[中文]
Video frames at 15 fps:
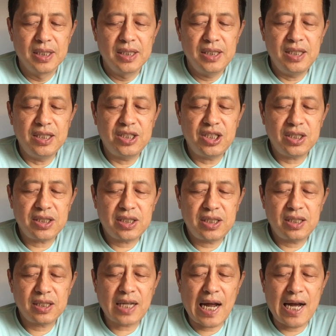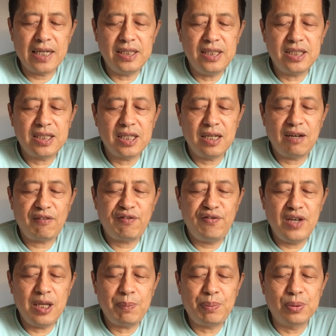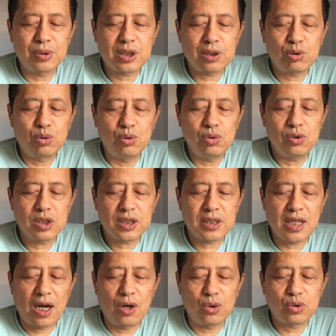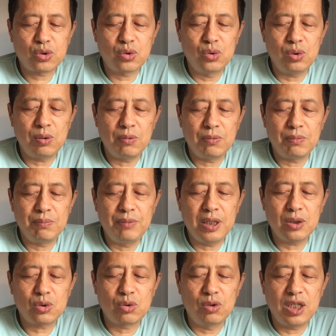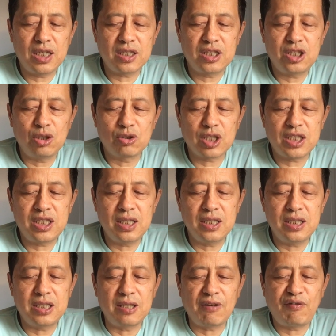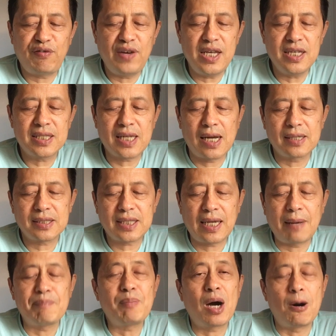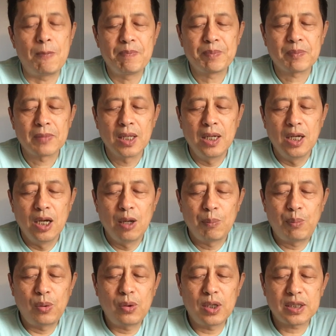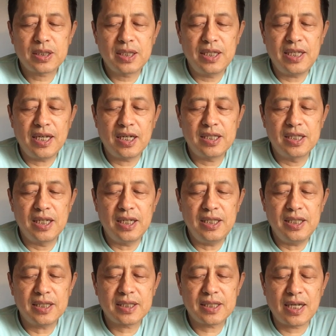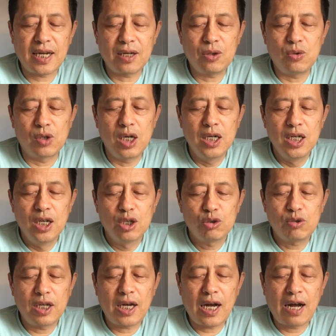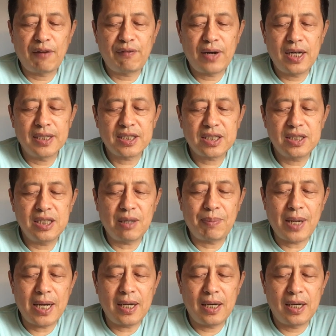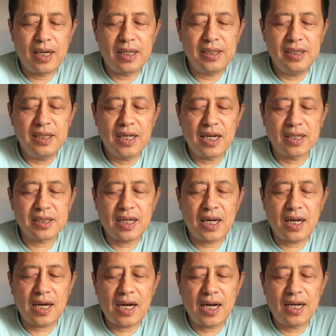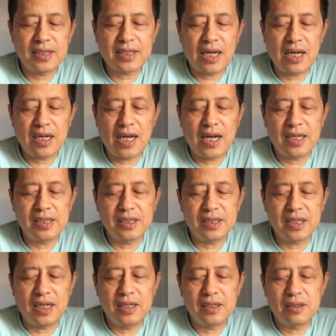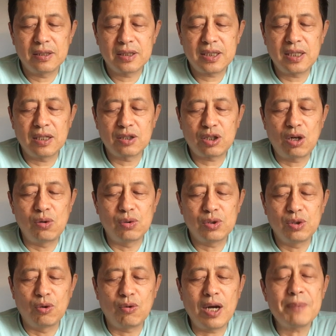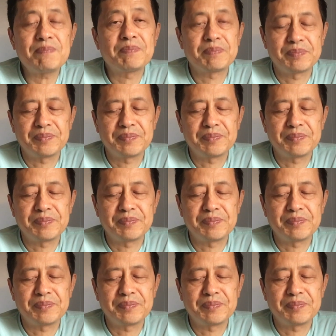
以及其他一些非普什图少数民族领袖的清洗非常残暴。不过，这也和伊斯兰国。对阿富汗事业派啊，伊朗的哈扎拉人的渗透有关。